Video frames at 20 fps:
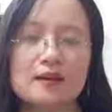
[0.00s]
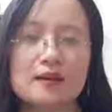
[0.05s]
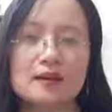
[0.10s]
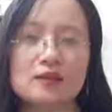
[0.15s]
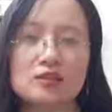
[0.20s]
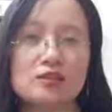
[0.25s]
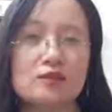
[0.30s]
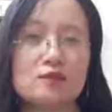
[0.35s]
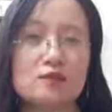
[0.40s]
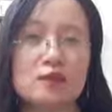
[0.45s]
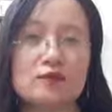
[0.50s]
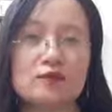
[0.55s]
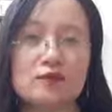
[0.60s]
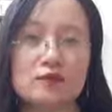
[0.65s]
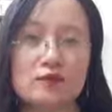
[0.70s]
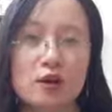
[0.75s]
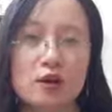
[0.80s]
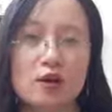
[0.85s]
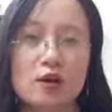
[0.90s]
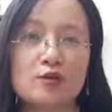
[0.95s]
à, Sigmund
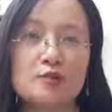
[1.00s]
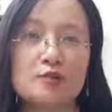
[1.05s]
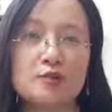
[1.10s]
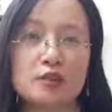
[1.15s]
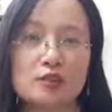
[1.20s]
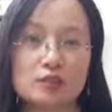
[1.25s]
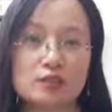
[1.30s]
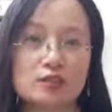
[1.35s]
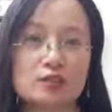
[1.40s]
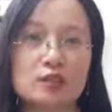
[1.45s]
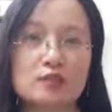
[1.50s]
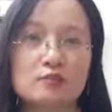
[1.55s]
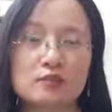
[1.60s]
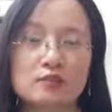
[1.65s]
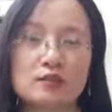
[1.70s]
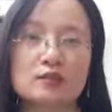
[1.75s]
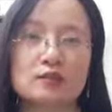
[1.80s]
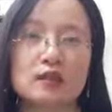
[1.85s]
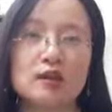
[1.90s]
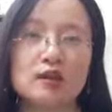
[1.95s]
Freud mượn trong
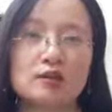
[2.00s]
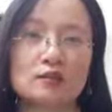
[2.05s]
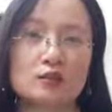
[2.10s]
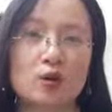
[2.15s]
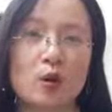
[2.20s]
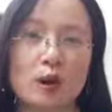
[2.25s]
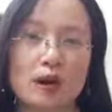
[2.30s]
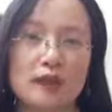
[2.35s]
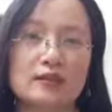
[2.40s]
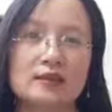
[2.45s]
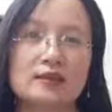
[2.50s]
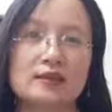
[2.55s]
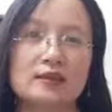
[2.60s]
các thần thoại